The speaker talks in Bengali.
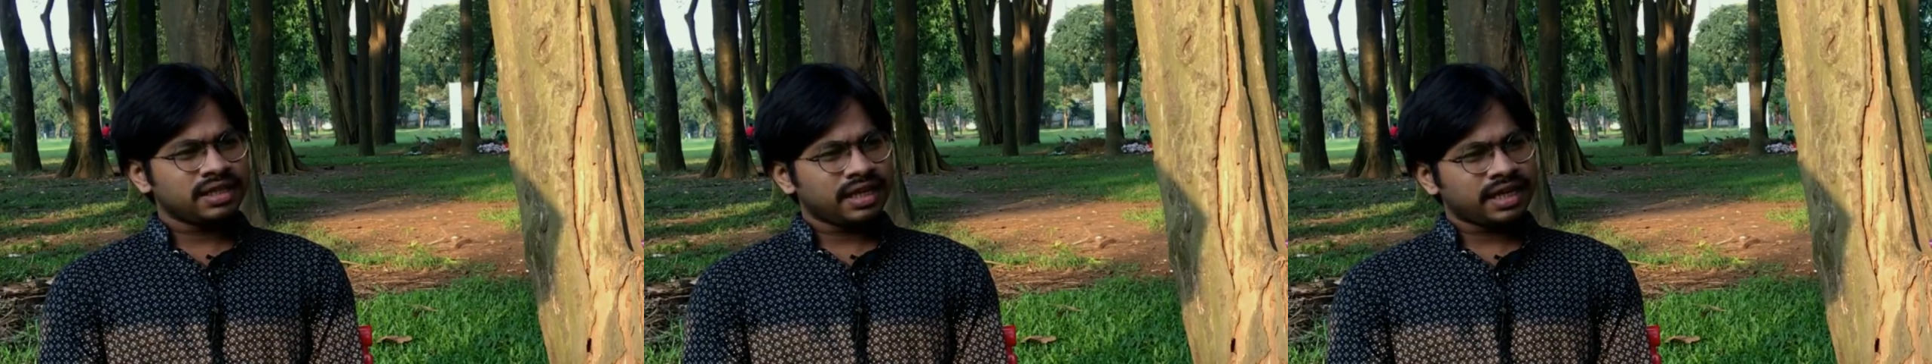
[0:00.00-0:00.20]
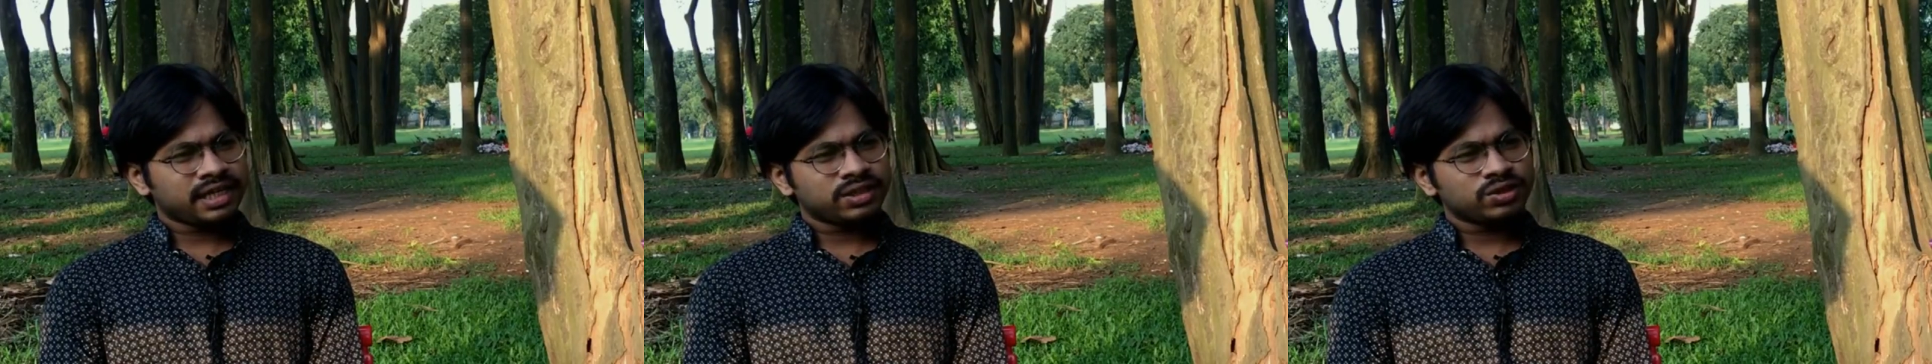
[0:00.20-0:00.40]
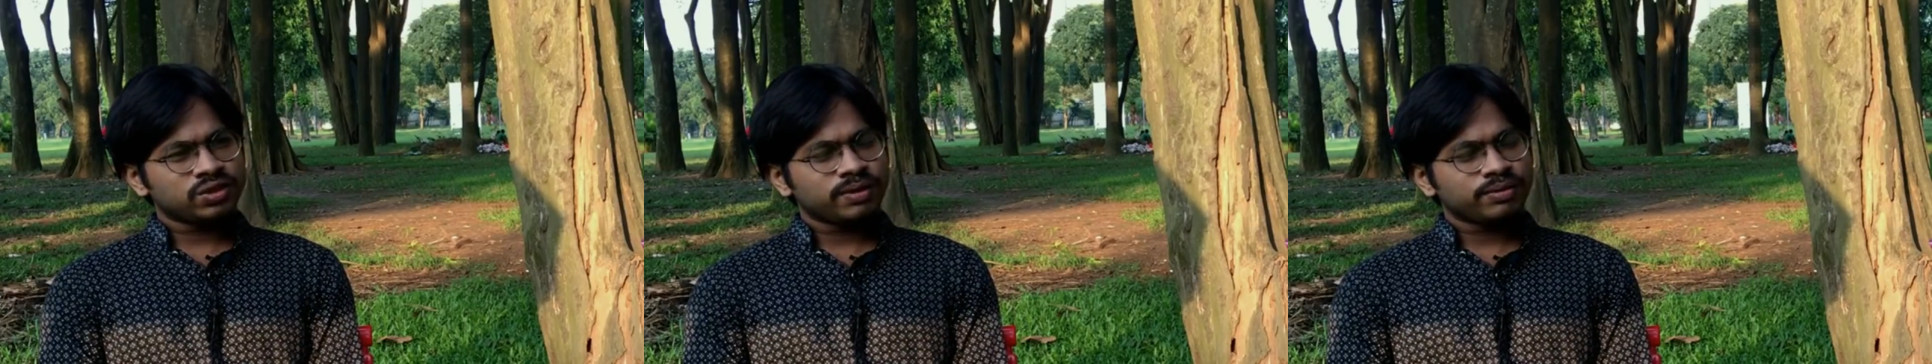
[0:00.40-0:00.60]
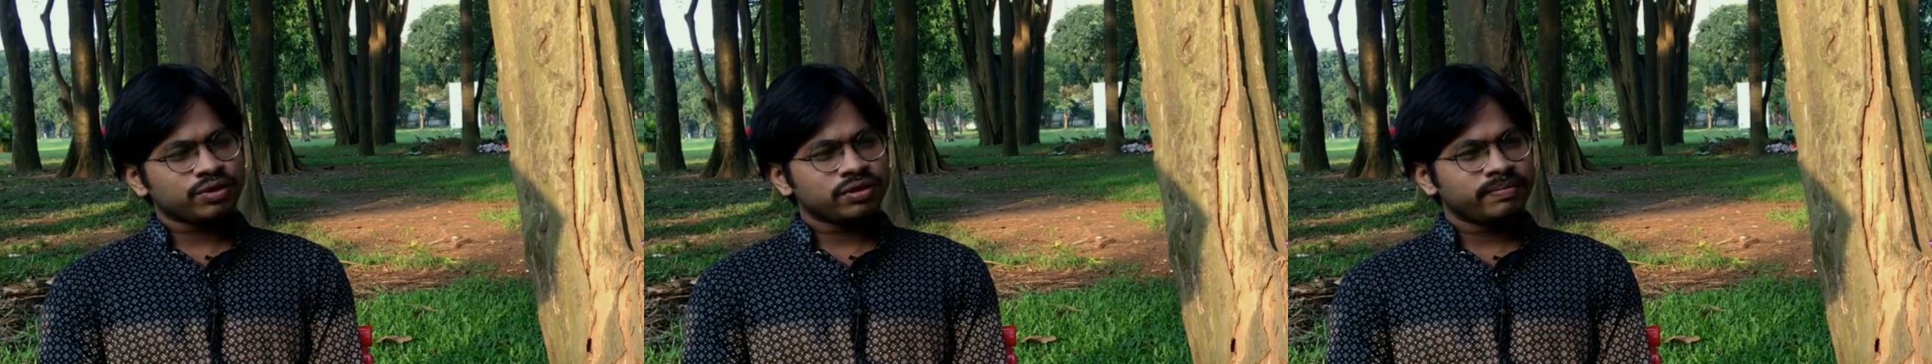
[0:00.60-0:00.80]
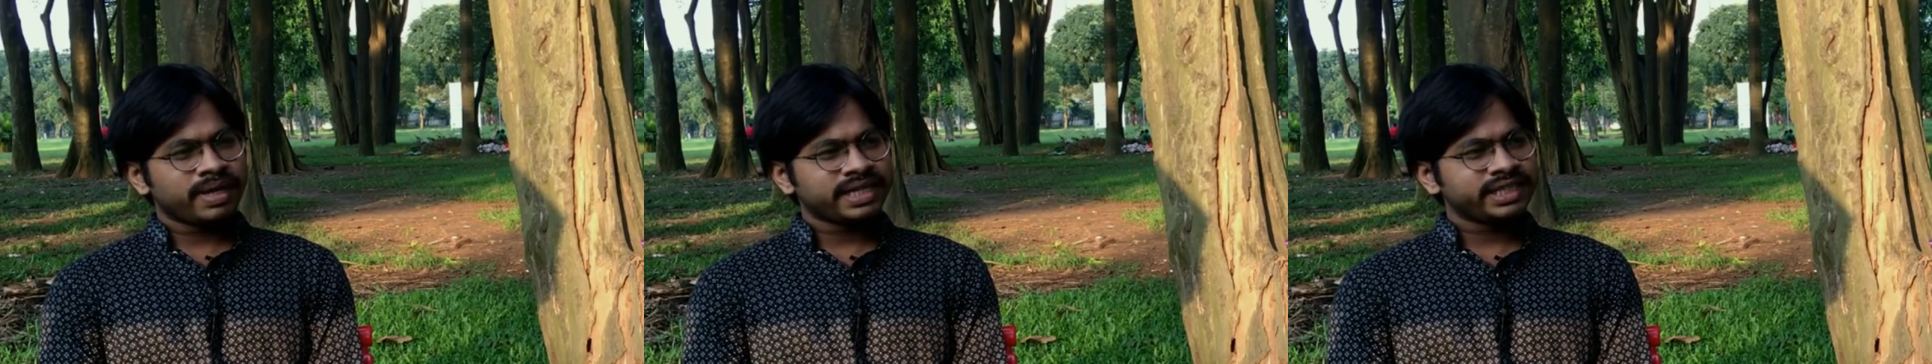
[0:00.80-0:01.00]
লেখা তো
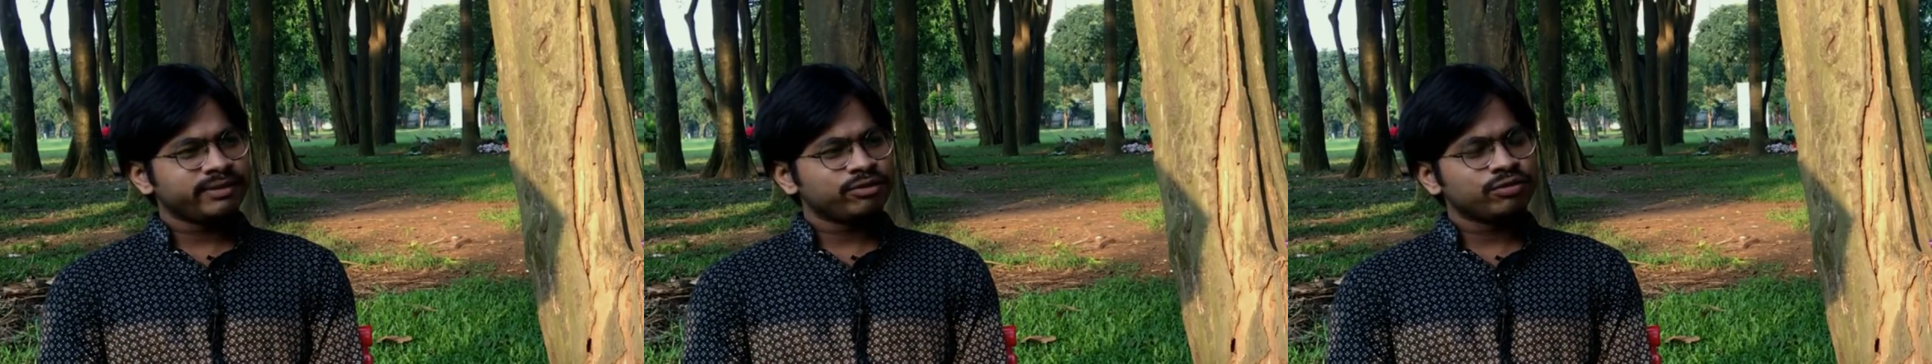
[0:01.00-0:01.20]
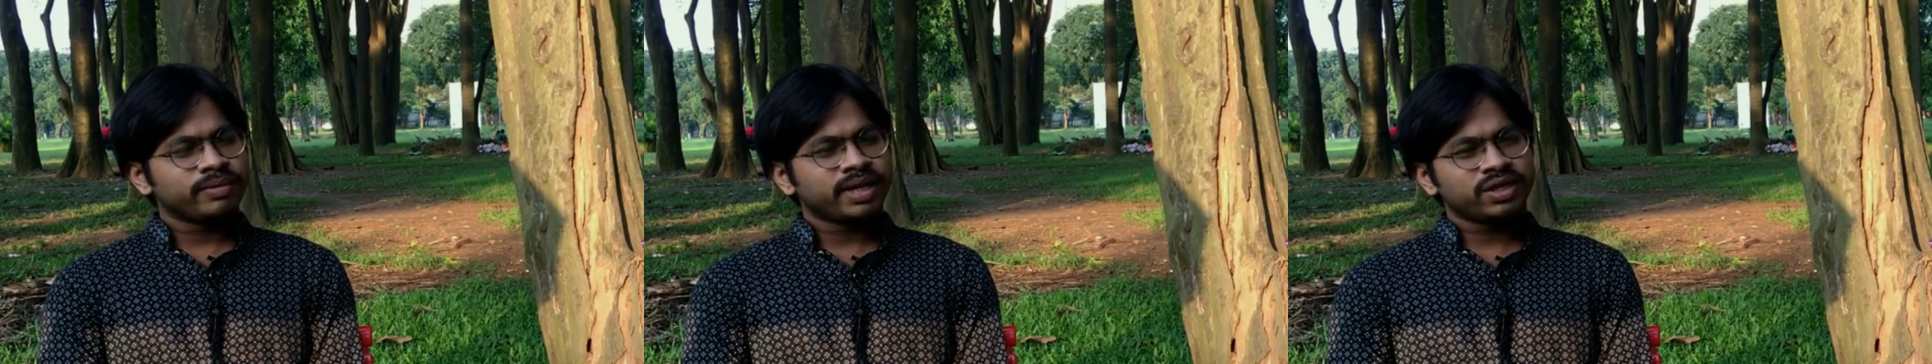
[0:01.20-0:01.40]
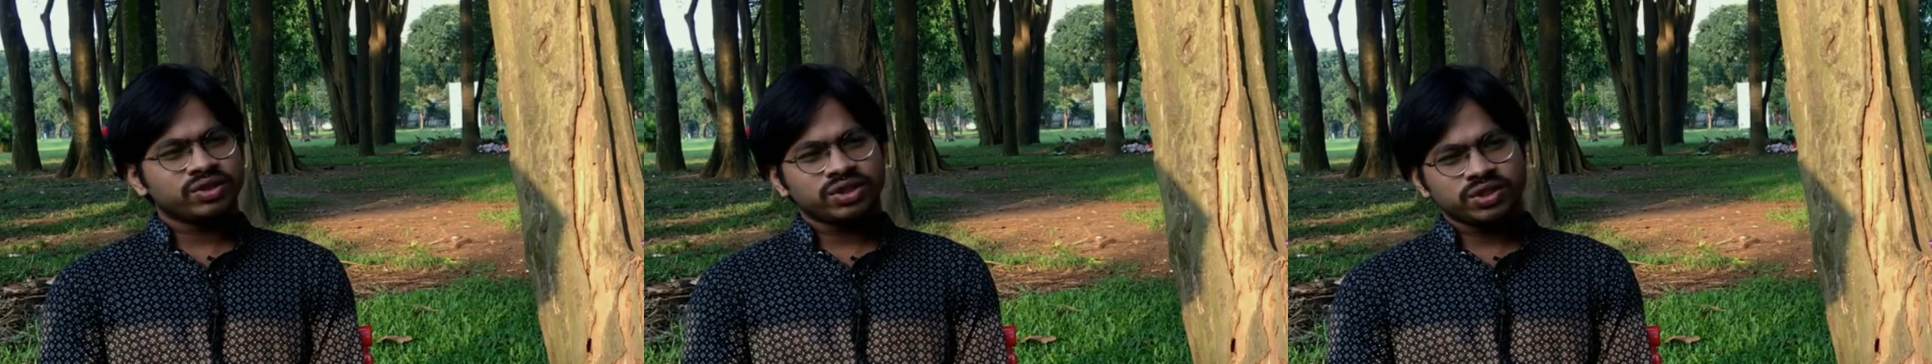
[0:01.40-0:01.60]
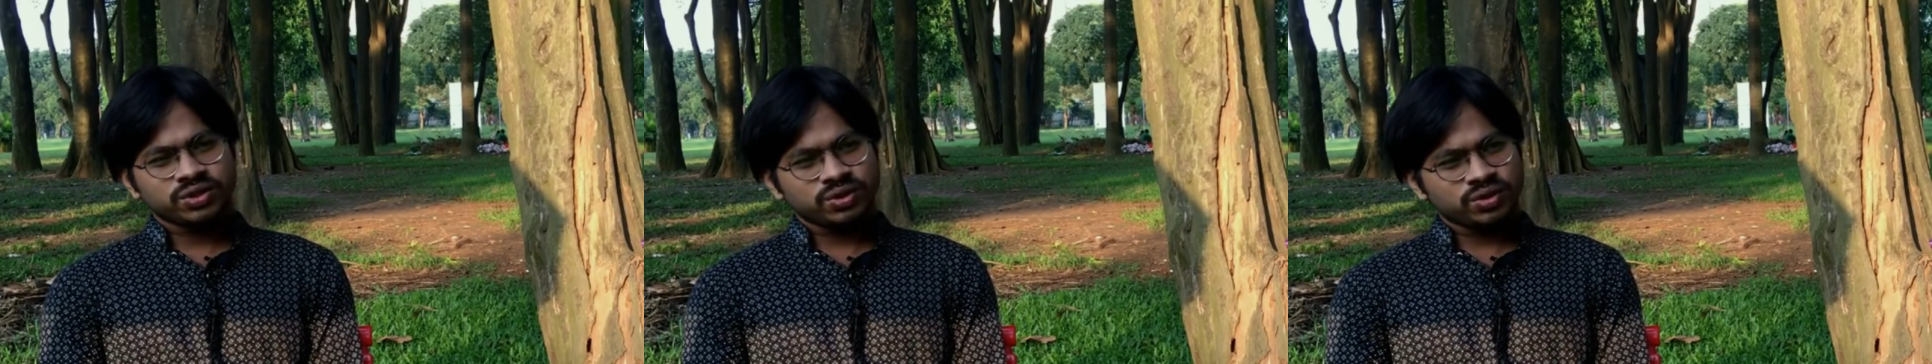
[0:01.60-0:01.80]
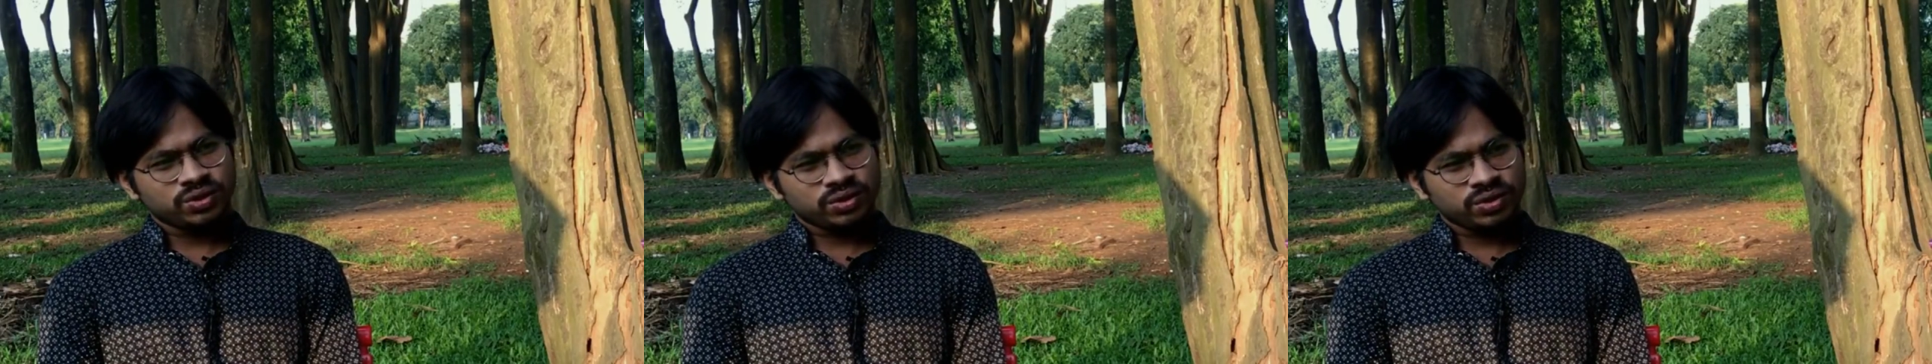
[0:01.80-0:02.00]
সবসময় মাটি এবং মানুষের
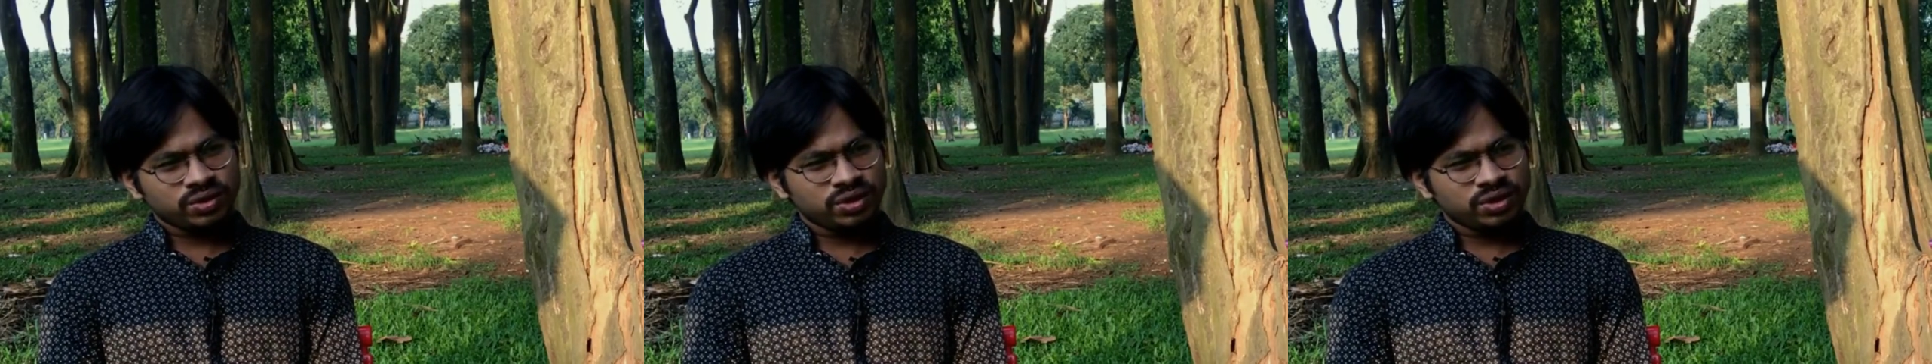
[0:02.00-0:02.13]
জন্য